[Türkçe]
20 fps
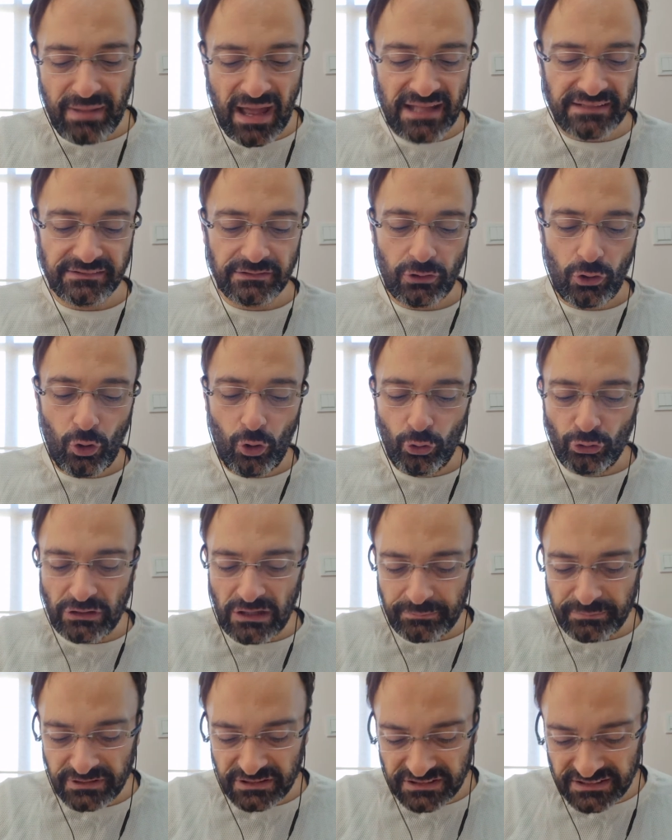men
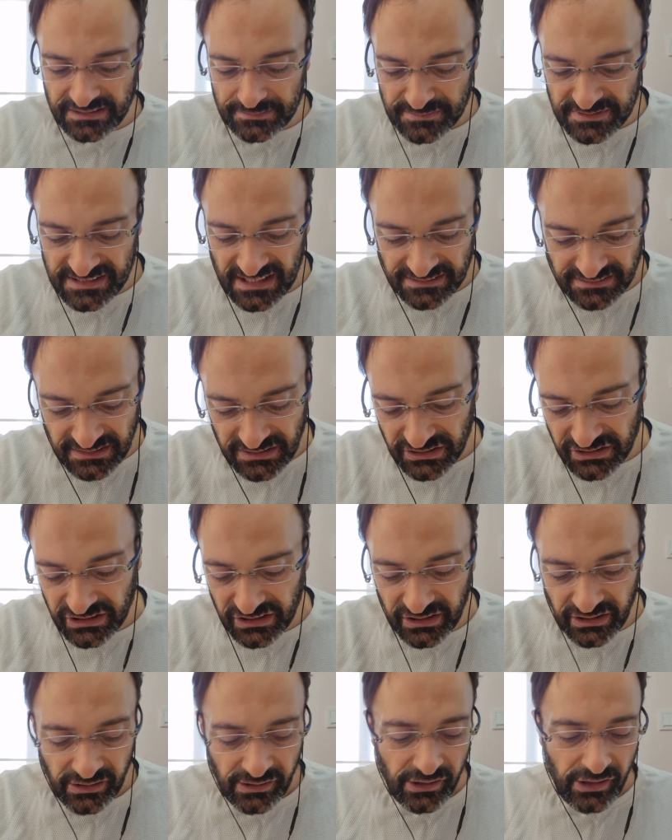öyle bir kimsedir
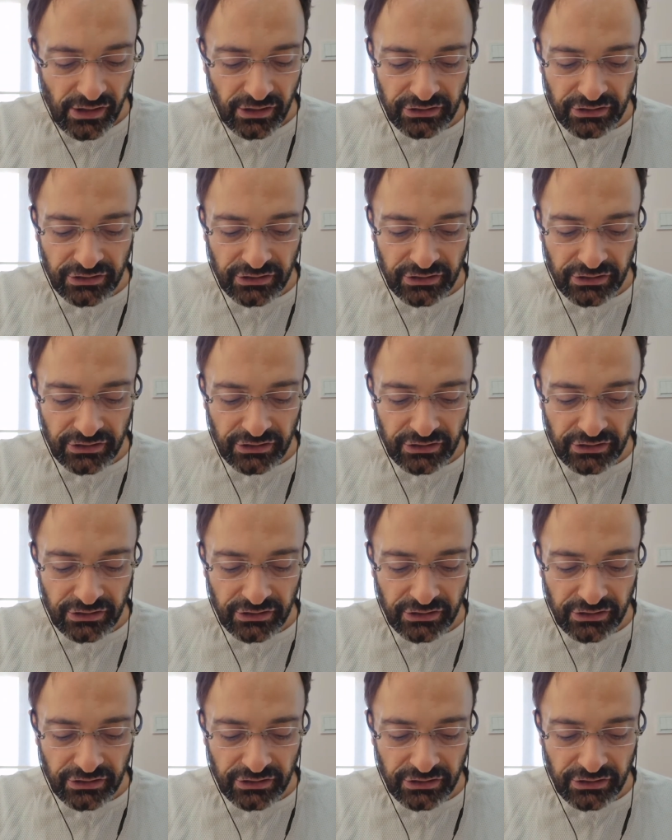ki